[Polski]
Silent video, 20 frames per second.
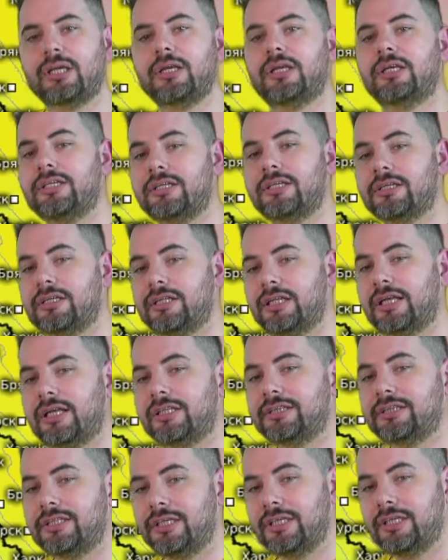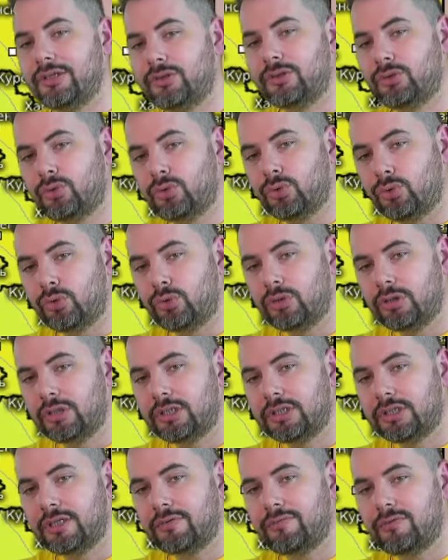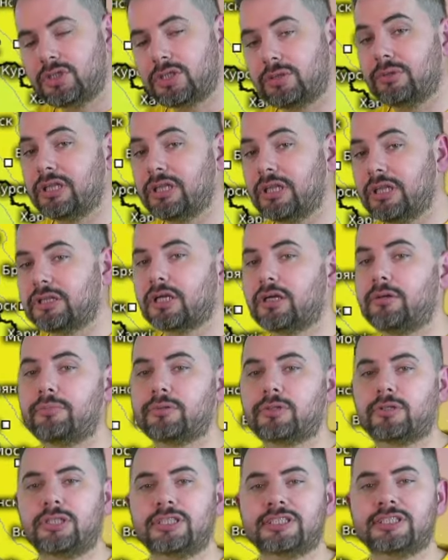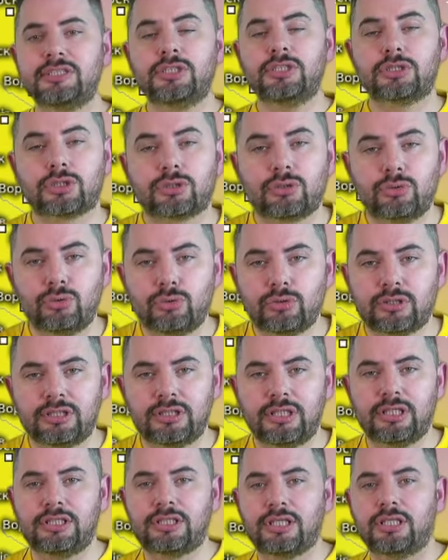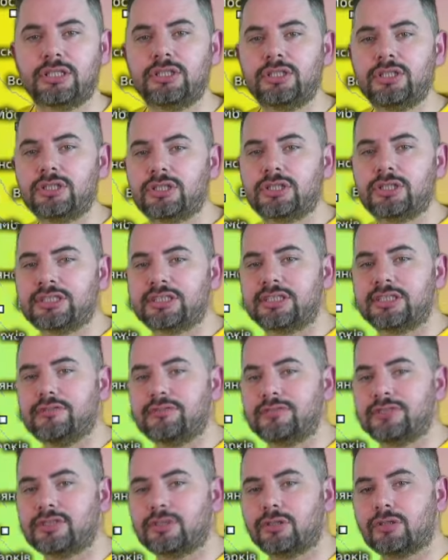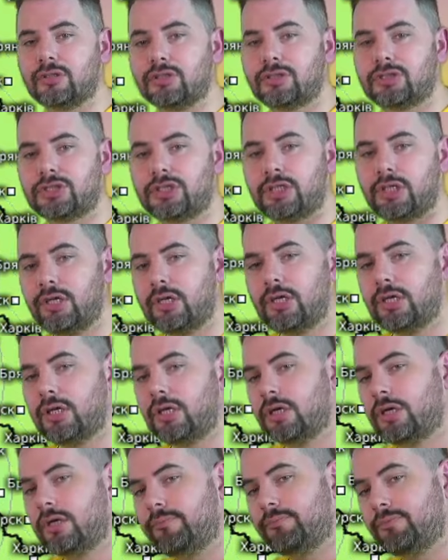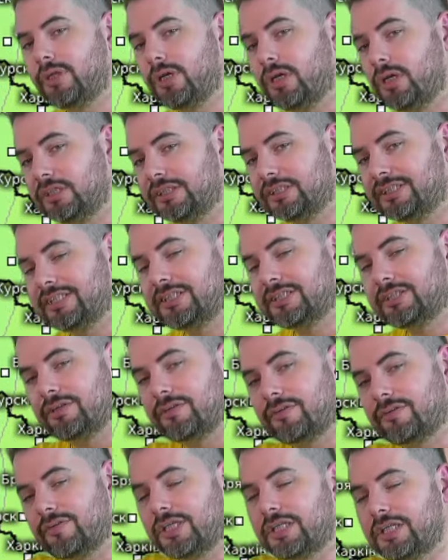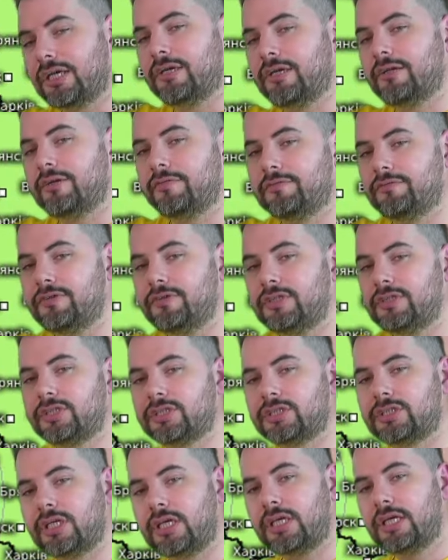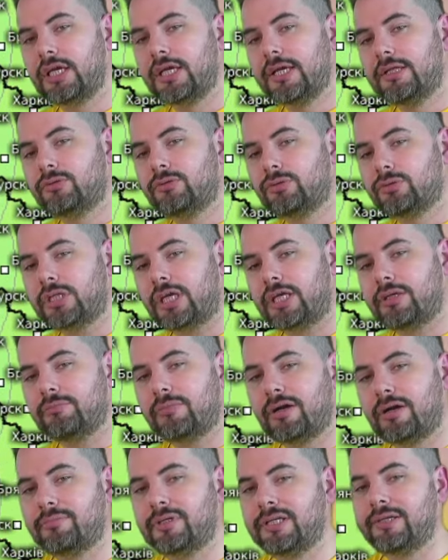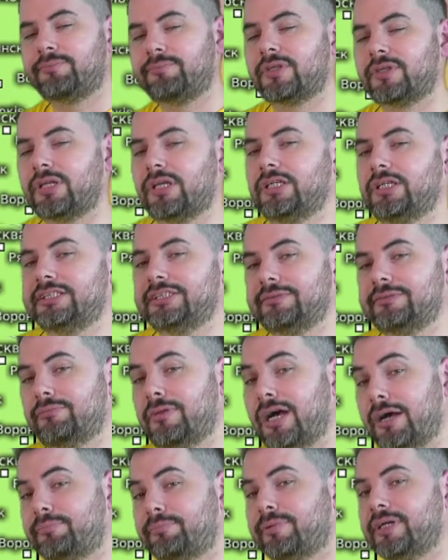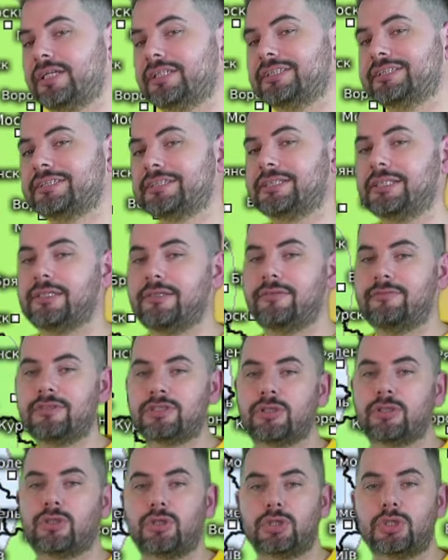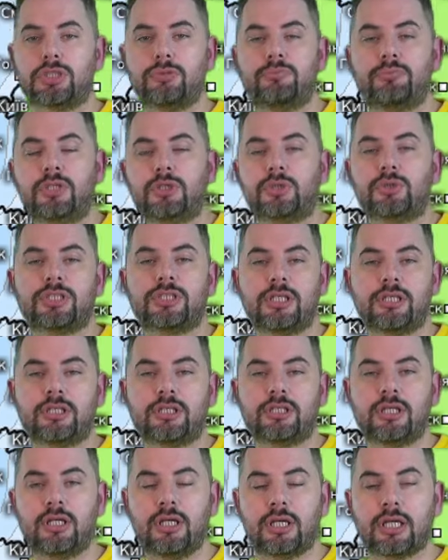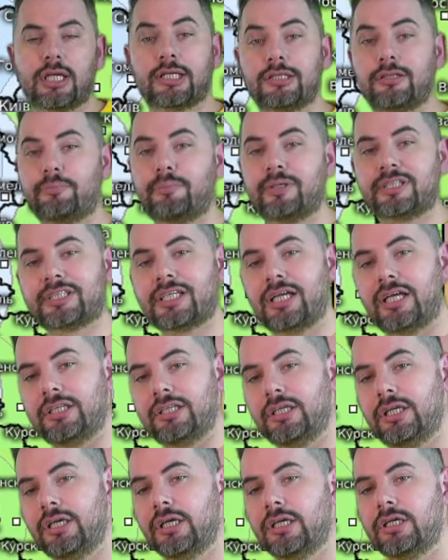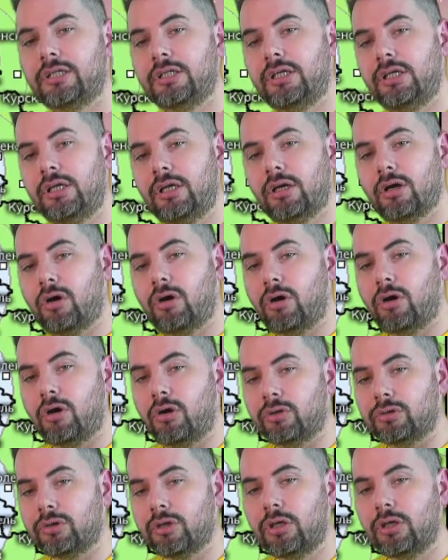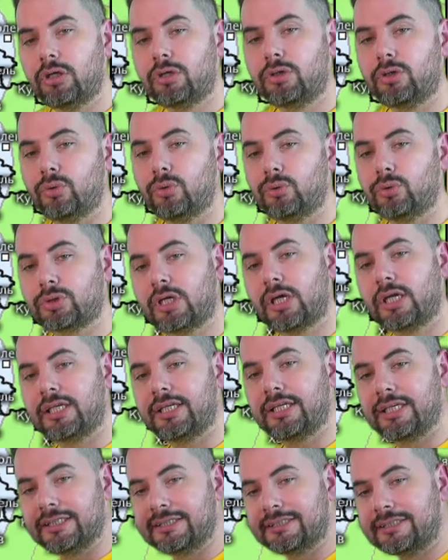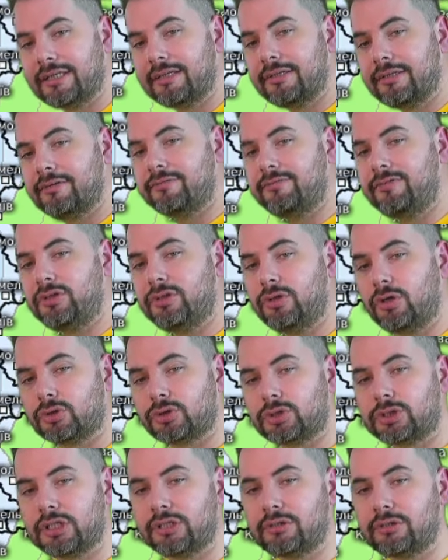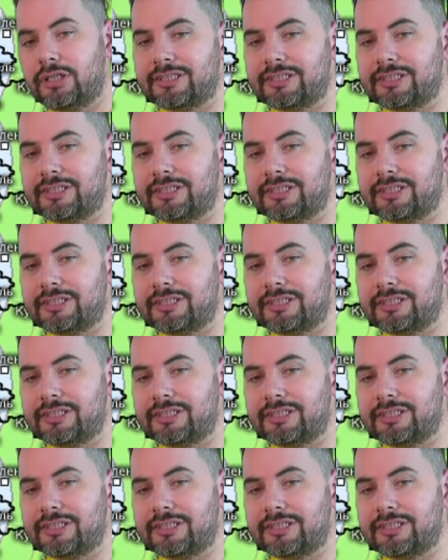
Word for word: Irlandii. Tu nie widzimy, dlatego, bo to jest niż górny i ten niż jest na wysokości e, zdecydowanie wyższej. Tutaj mamy e, mapę z wysokości 500 hektopaskali, i on już jest widoczny. To jest